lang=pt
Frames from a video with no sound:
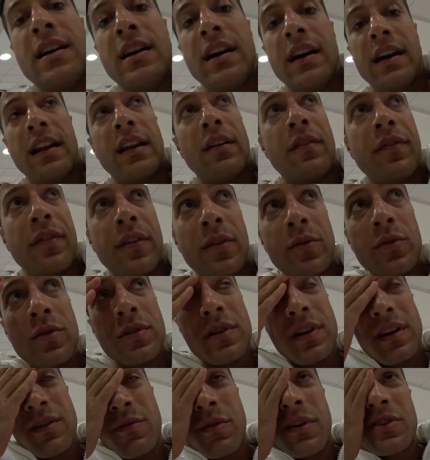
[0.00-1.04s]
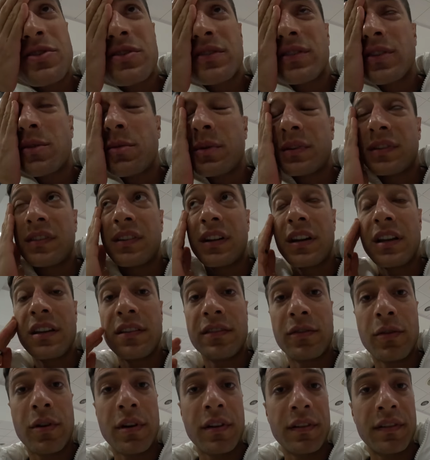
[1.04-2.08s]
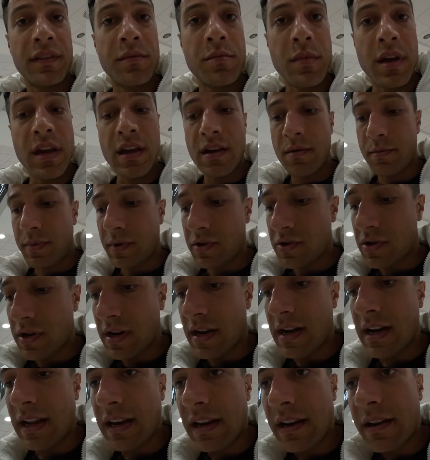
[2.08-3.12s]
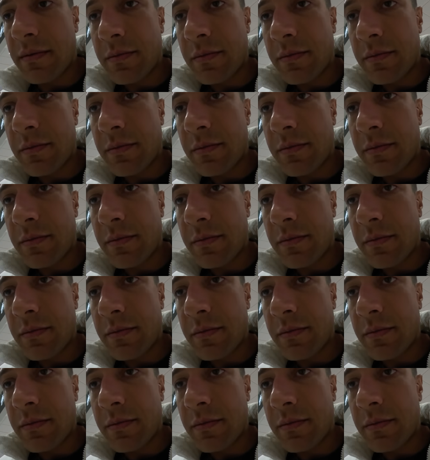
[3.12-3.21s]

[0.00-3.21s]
Aí ela falou, eu acho que são umas 3 horas e meia para chegar lá